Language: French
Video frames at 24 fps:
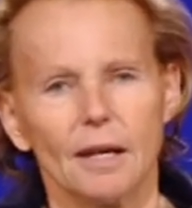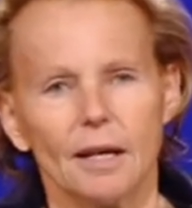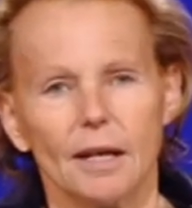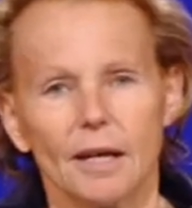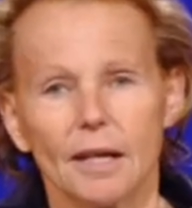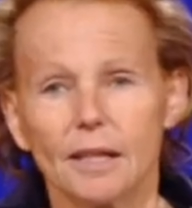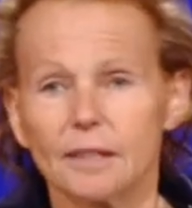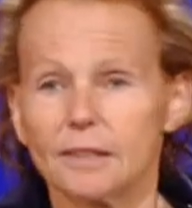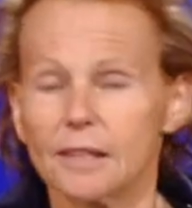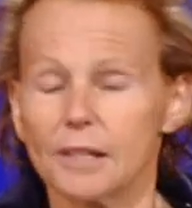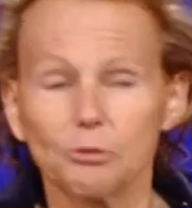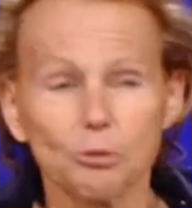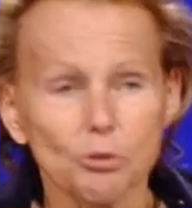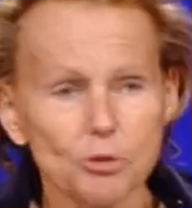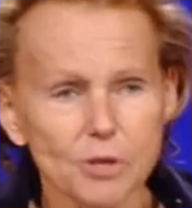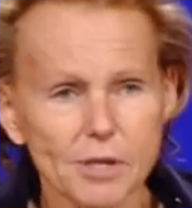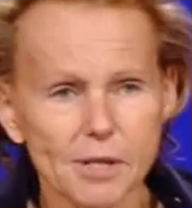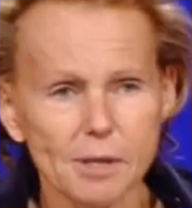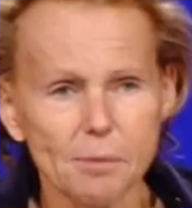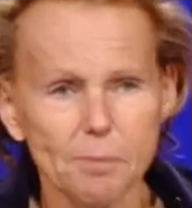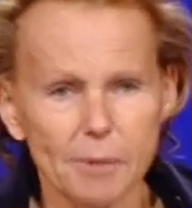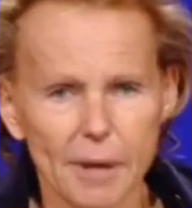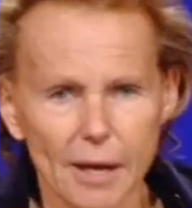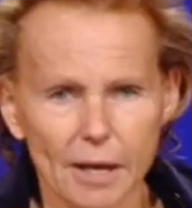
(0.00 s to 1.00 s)
était
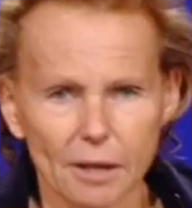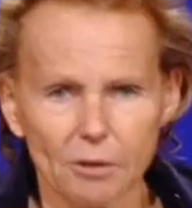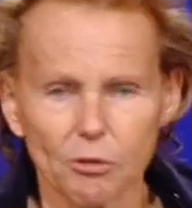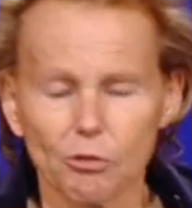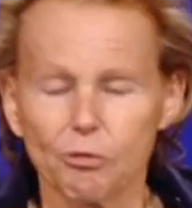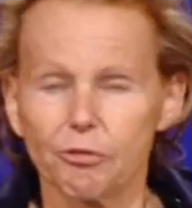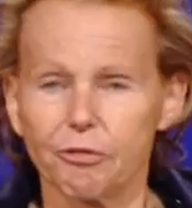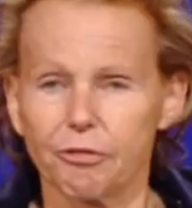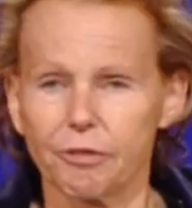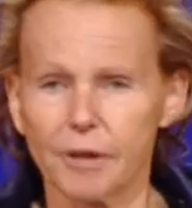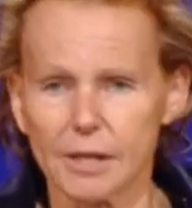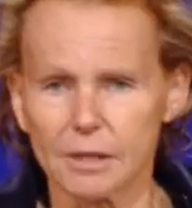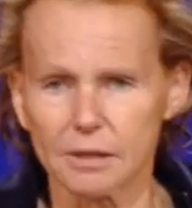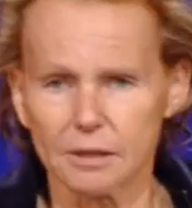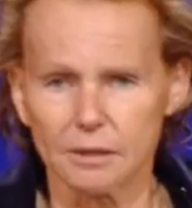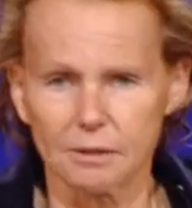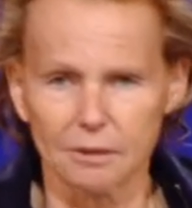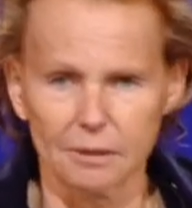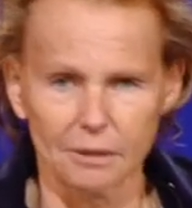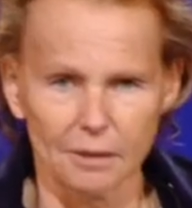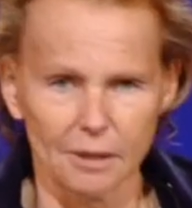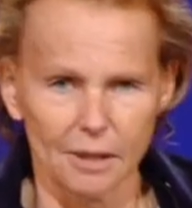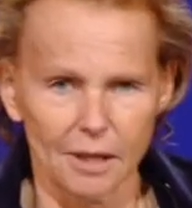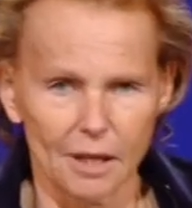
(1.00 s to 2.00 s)
aussi bien le
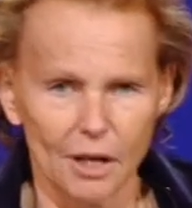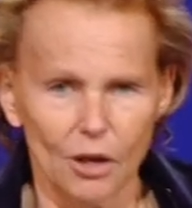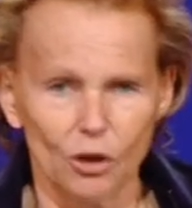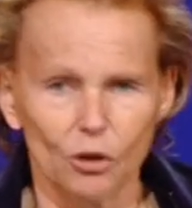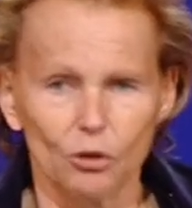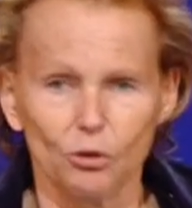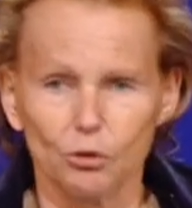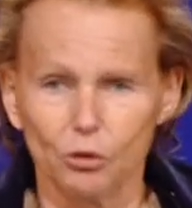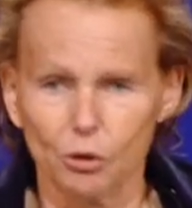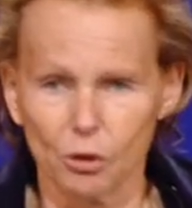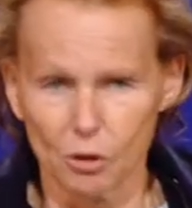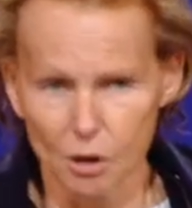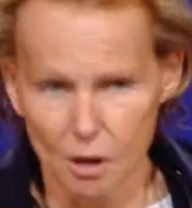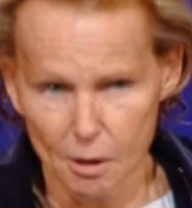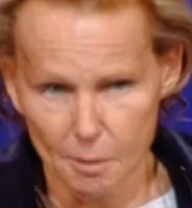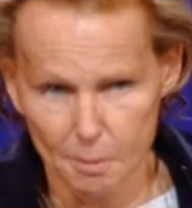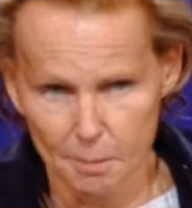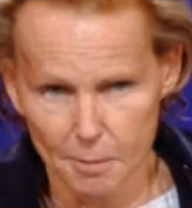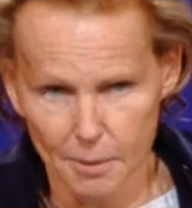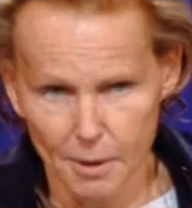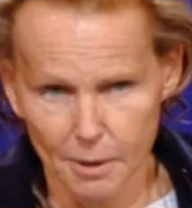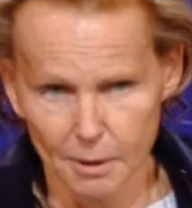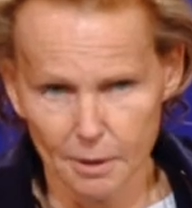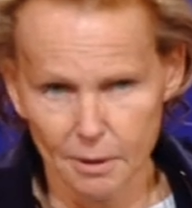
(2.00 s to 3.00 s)
fait de
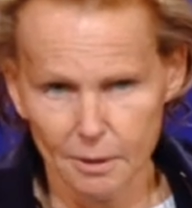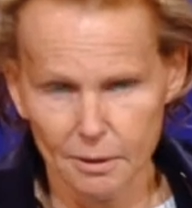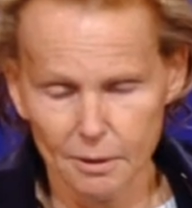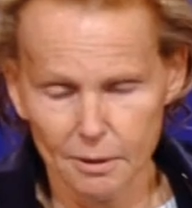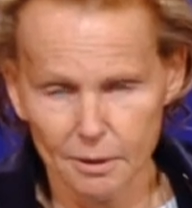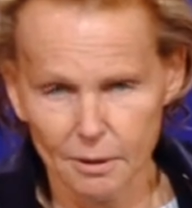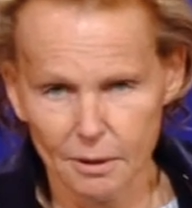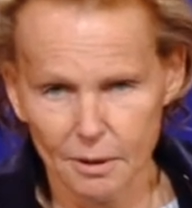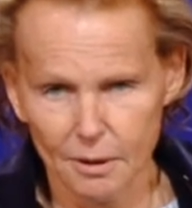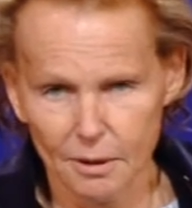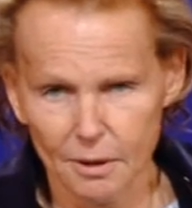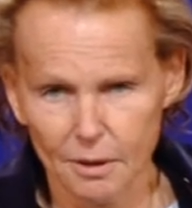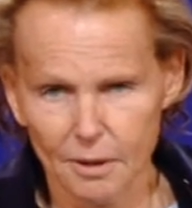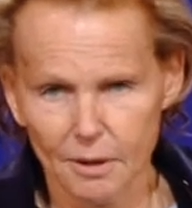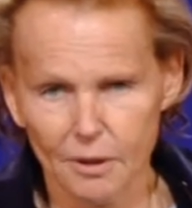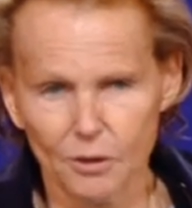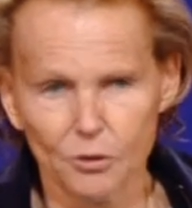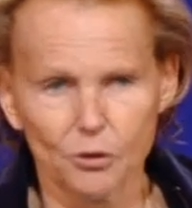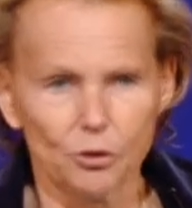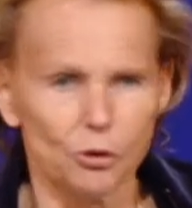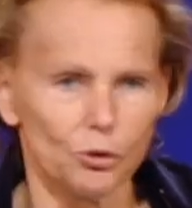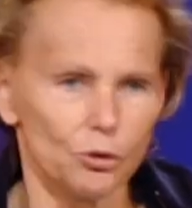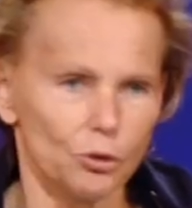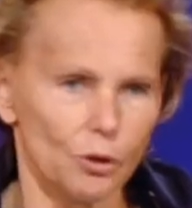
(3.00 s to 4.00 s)
l'homme
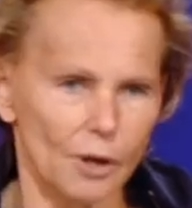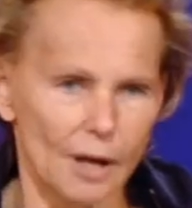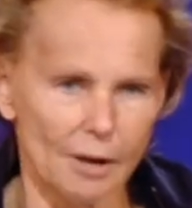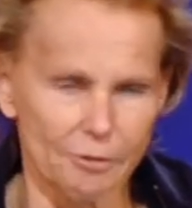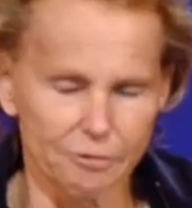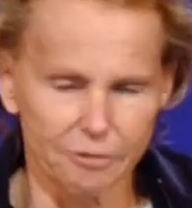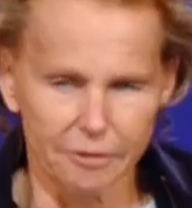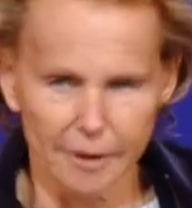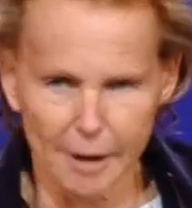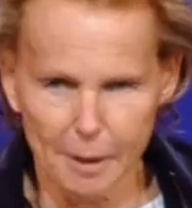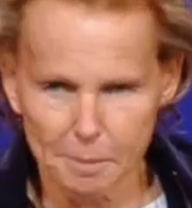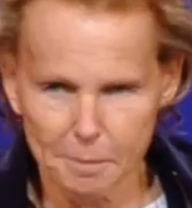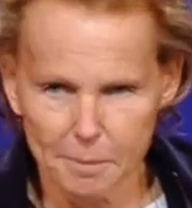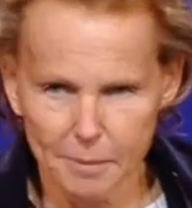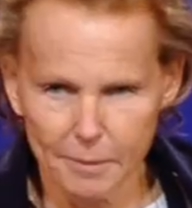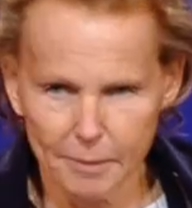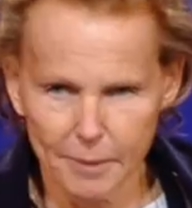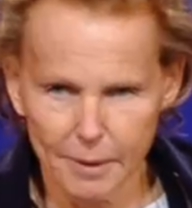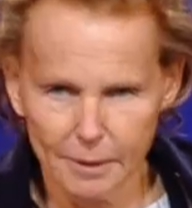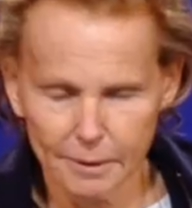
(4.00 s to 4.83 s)
que de la femme.